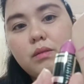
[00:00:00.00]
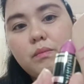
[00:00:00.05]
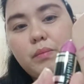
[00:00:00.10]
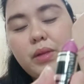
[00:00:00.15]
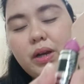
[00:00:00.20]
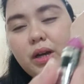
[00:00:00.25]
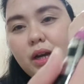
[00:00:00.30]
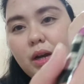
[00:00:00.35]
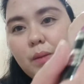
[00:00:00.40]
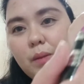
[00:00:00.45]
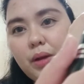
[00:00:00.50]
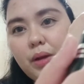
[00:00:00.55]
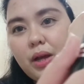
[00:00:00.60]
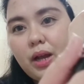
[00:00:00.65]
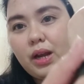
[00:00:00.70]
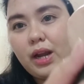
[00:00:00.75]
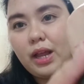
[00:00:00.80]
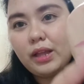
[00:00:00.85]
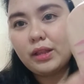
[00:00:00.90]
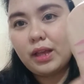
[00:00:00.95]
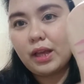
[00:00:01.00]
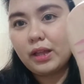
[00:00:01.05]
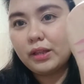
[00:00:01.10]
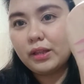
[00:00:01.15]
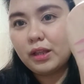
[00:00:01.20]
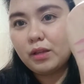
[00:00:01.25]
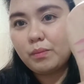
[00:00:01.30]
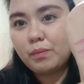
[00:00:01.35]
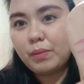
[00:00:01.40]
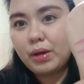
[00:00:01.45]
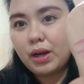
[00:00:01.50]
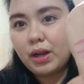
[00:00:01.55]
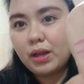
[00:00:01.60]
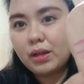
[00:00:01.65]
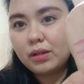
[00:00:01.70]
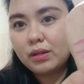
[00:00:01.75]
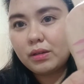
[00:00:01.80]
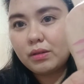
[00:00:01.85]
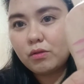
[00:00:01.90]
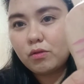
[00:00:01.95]
Parang napaka light-handed pala.
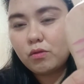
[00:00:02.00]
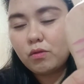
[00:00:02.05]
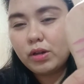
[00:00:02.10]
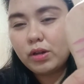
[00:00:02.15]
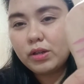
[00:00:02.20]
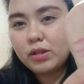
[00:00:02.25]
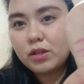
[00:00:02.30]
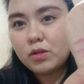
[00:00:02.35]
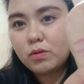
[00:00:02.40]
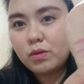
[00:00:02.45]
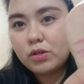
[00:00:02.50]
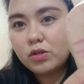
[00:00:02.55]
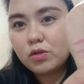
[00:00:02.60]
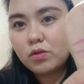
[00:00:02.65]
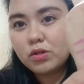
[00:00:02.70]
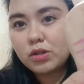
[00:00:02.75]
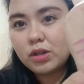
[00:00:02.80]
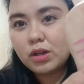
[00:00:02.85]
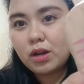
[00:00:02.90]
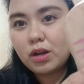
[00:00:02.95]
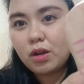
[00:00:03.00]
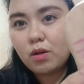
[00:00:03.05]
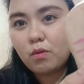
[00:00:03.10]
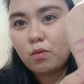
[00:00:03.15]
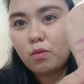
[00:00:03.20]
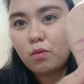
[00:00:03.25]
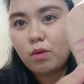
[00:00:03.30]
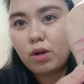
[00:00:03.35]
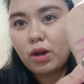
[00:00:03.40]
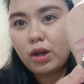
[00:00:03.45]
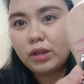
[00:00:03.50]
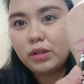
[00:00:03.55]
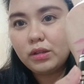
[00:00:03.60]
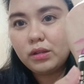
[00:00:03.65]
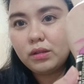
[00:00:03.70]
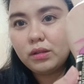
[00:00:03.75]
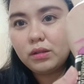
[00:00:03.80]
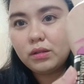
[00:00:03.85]
Kung isa-swatch ko siya ng 1,